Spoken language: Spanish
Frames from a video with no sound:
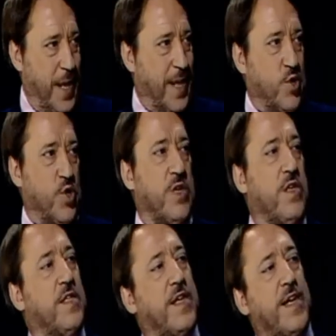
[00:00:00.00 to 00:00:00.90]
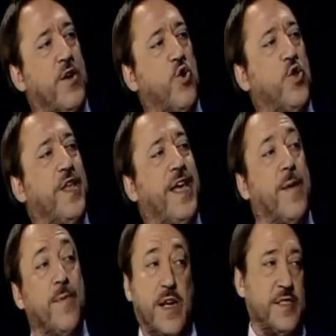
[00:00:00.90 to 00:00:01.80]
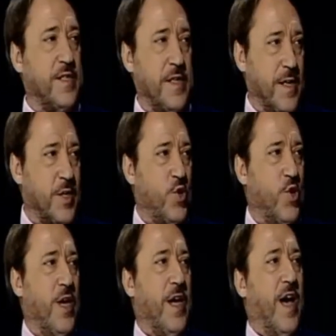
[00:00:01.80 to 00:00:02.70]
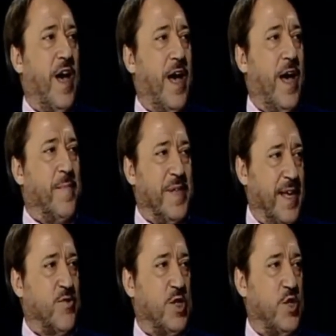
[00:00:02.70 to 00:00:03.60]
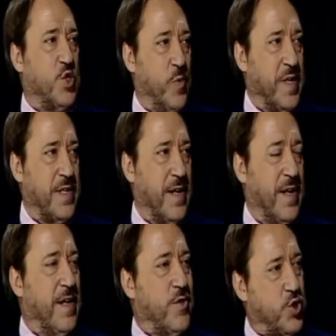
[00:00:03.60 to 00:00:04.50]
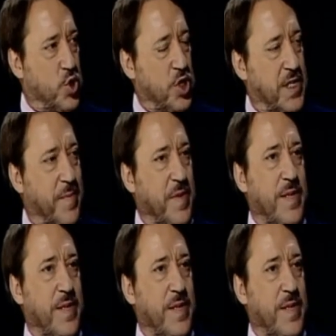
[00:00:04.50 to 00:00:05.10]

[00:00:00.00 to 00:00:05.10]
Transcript: claro y dejó de hablarse de ello a mediados de los 90. nosotros